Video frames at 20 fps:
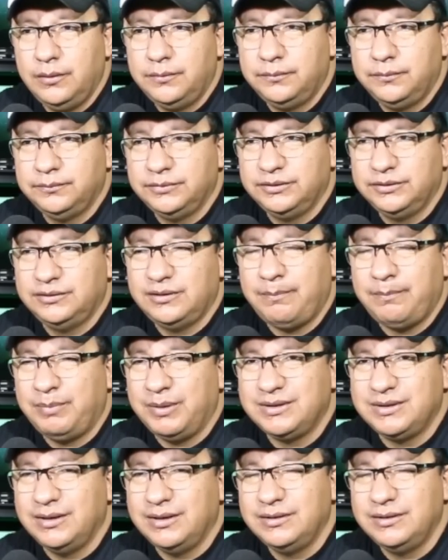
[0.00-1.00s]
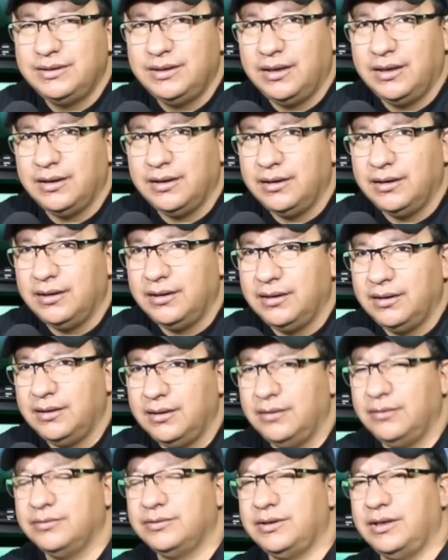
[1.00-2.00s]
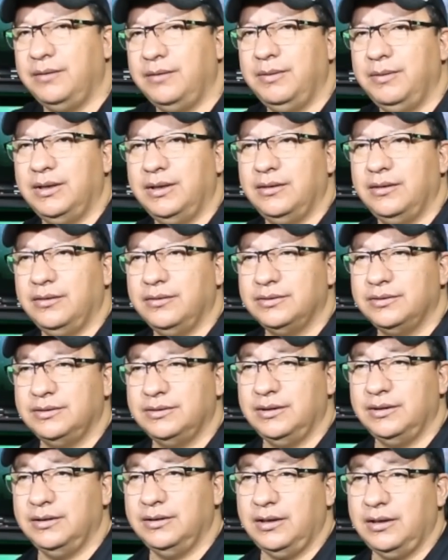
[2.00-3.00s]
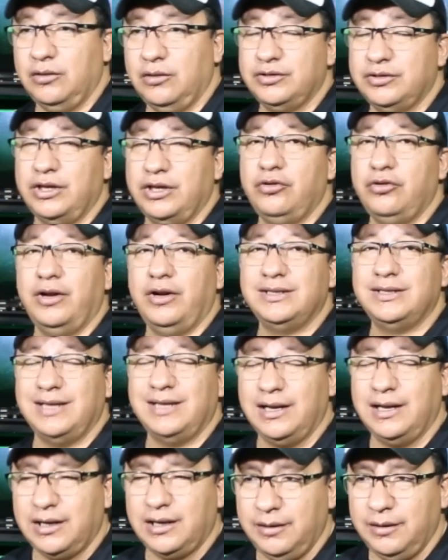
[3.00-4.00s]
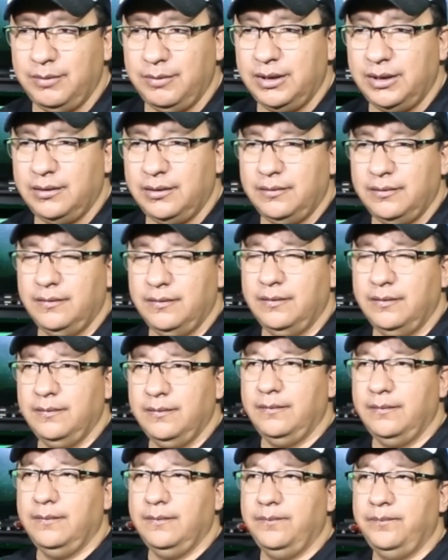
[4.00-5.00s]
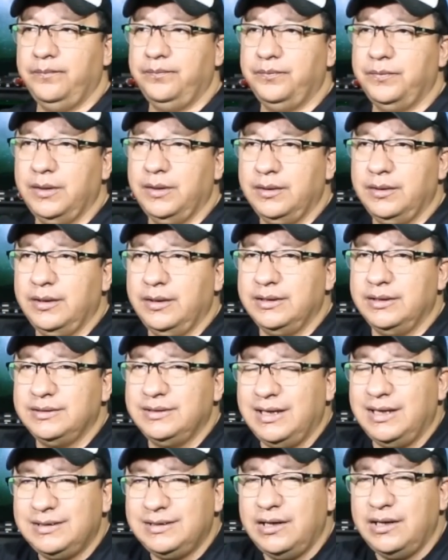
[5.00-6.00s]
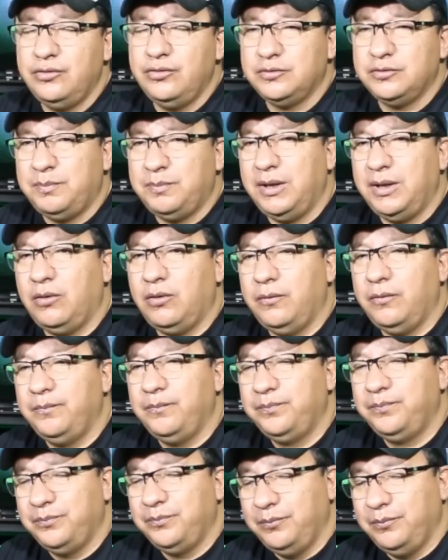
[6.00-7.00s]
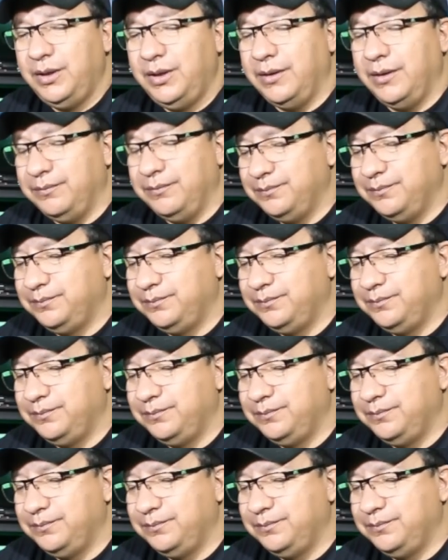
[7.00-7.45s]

esta presencia de los crimen, de los señores del crimen desde hace años, pero miren,